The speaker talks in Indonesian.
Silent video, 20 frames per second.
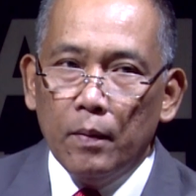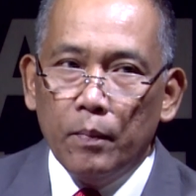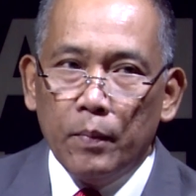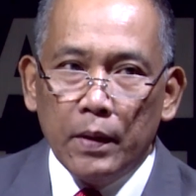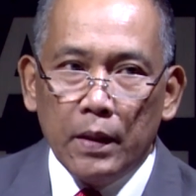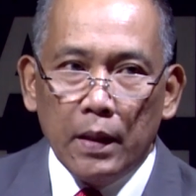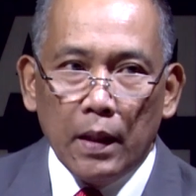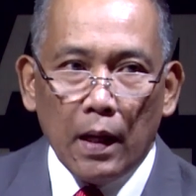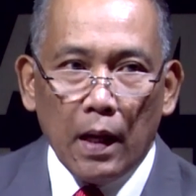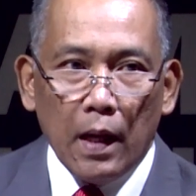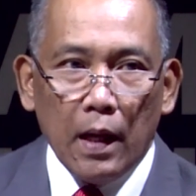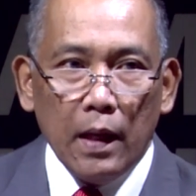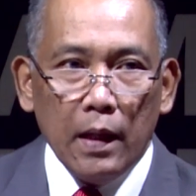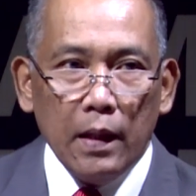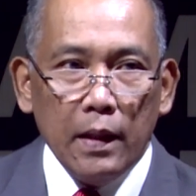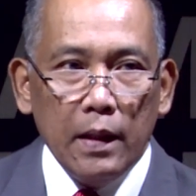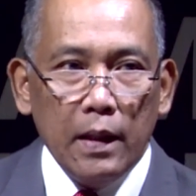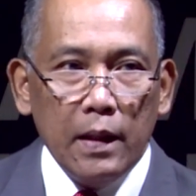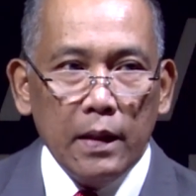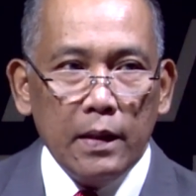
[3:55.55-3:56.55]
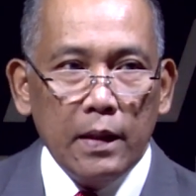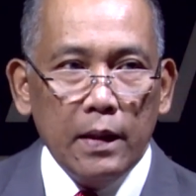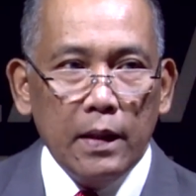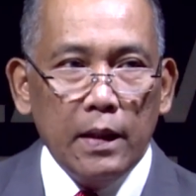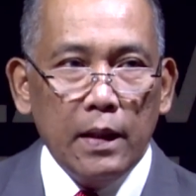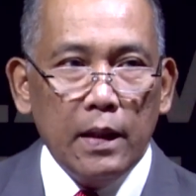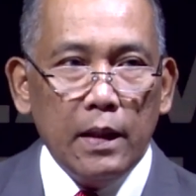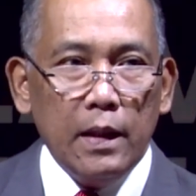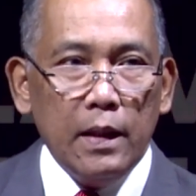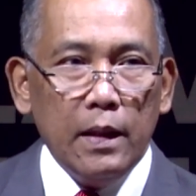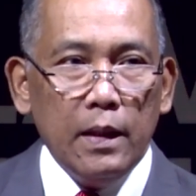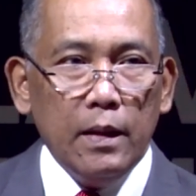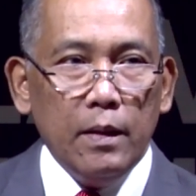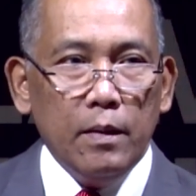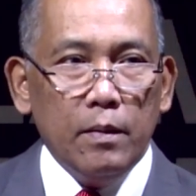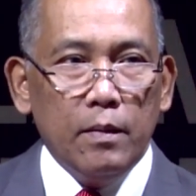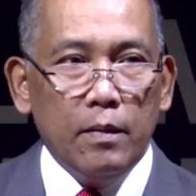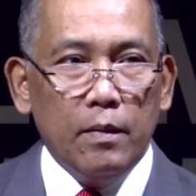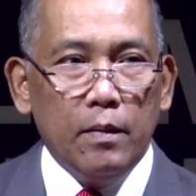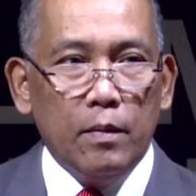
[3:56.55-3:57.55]
Penyerahan diri sendiri
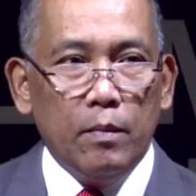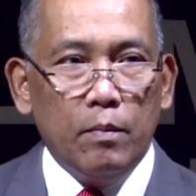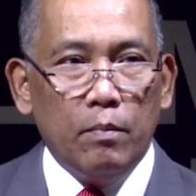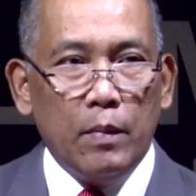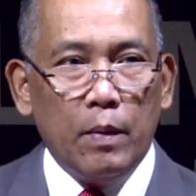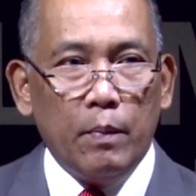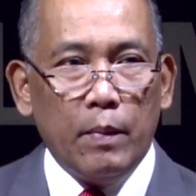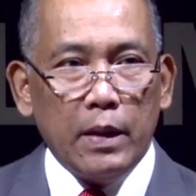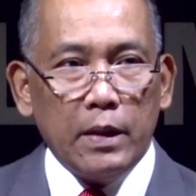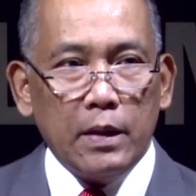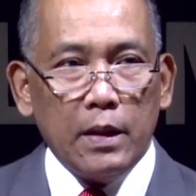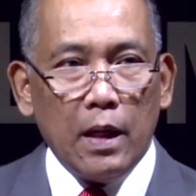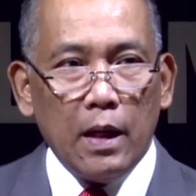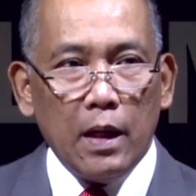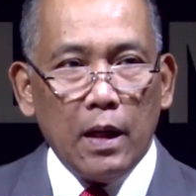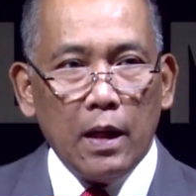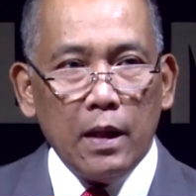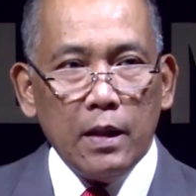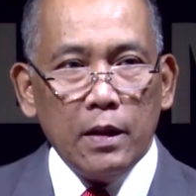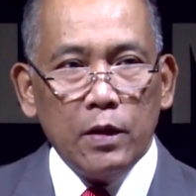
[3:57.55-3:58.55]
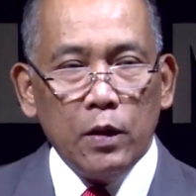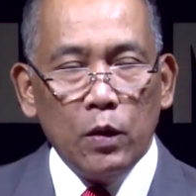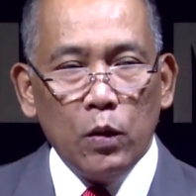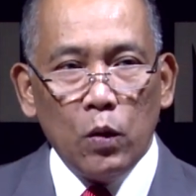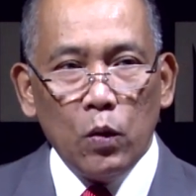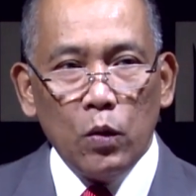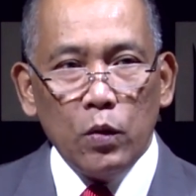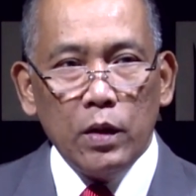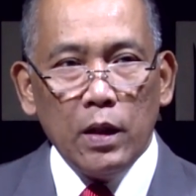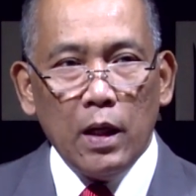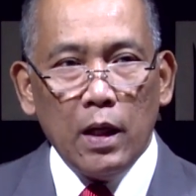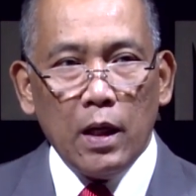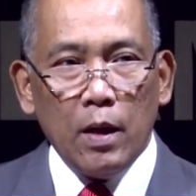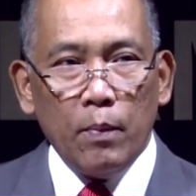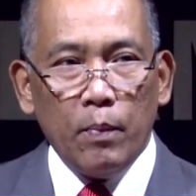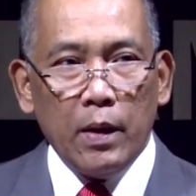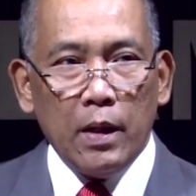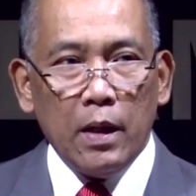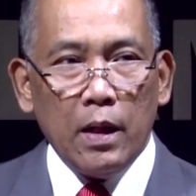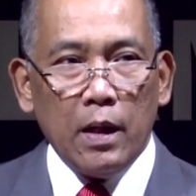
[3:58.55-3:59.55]
memasrahkan seluruhnya
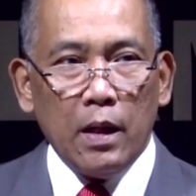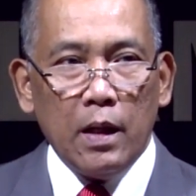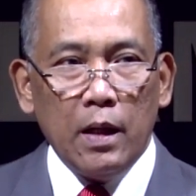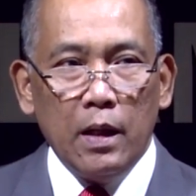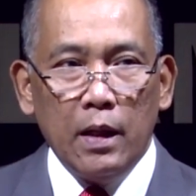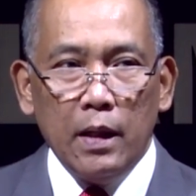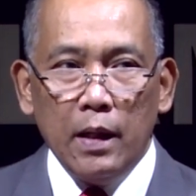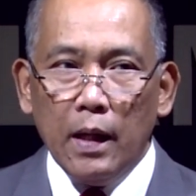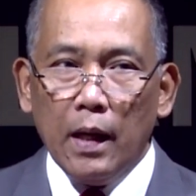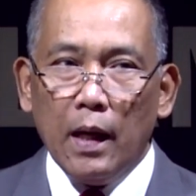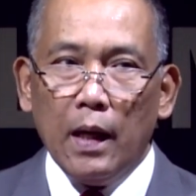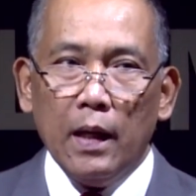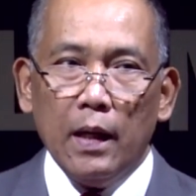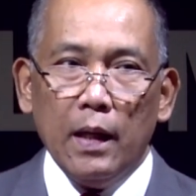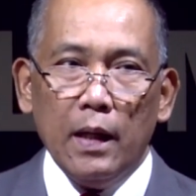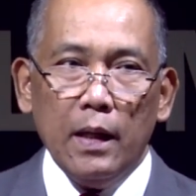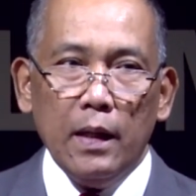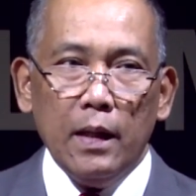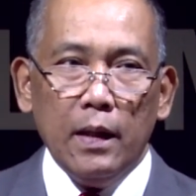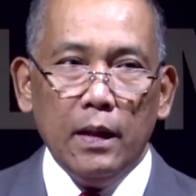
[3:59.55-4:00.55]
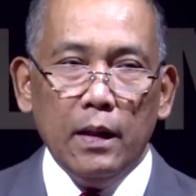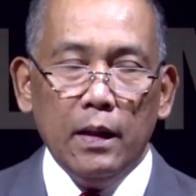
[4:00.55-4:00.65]
kepada kehendak Allah